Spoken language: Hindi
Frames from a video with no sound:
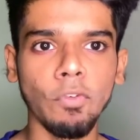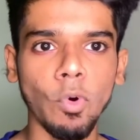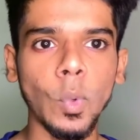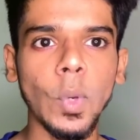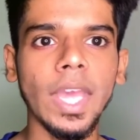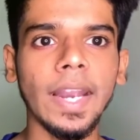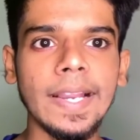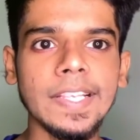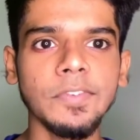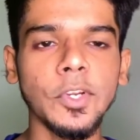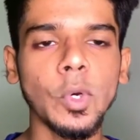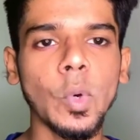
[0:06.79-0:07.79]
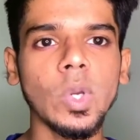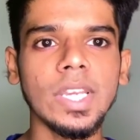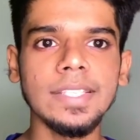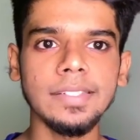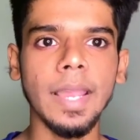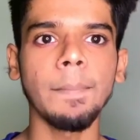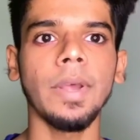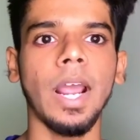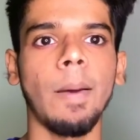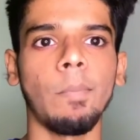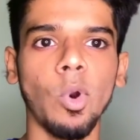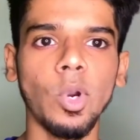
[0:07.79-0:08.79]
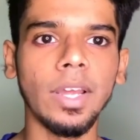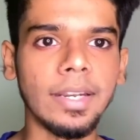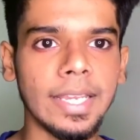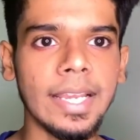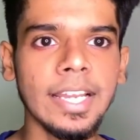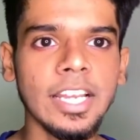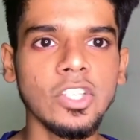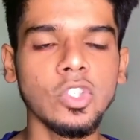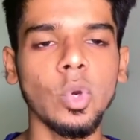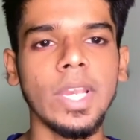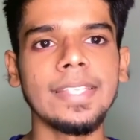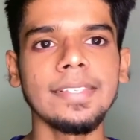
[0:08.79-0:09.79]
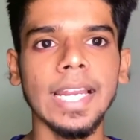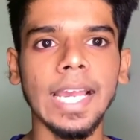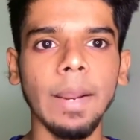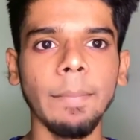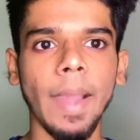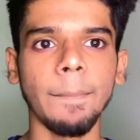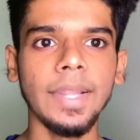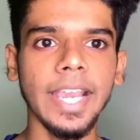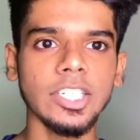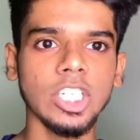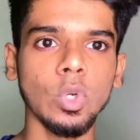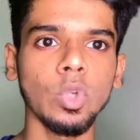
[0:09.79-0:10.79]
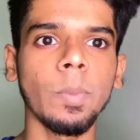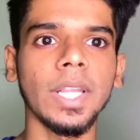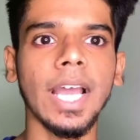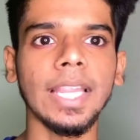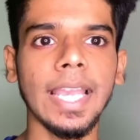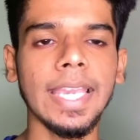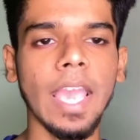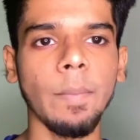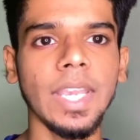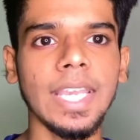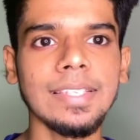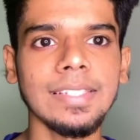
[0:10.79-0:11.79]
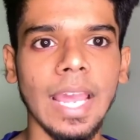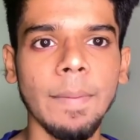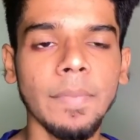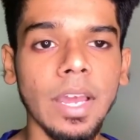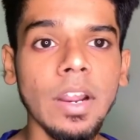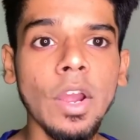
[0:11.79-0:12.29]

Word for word: फोटो या रील्स वीडियो को किस टाइम पर अपलोड करनी है सो इंस्टाग्राम एप्लीकेशन खुद बताता है कि हमें किस टाइप का